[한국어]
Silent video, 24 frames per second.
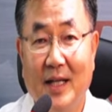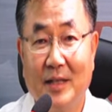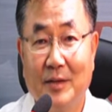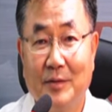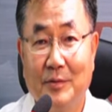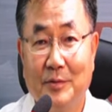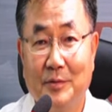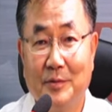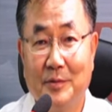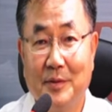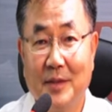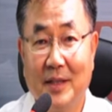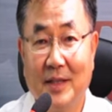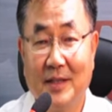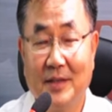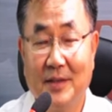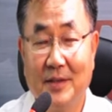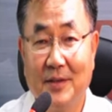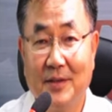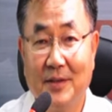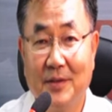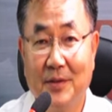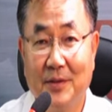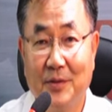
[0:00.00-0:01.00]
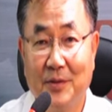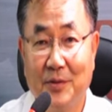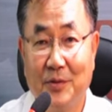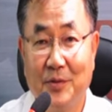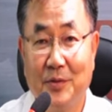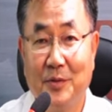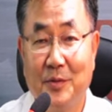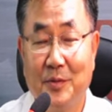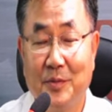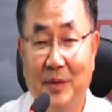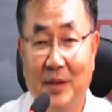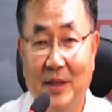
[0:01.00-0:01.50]
구글에서
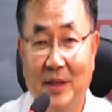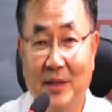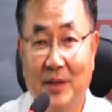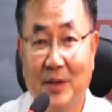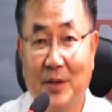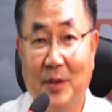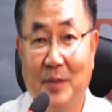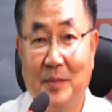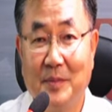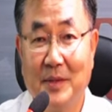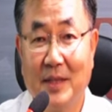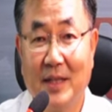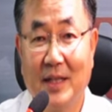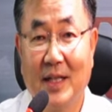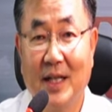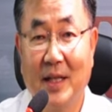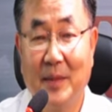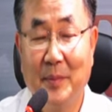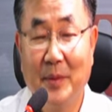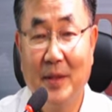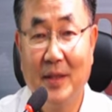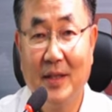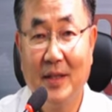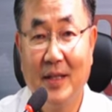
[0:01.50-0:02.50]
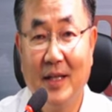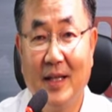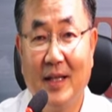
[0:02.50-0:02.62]
유튜브에서 검색하면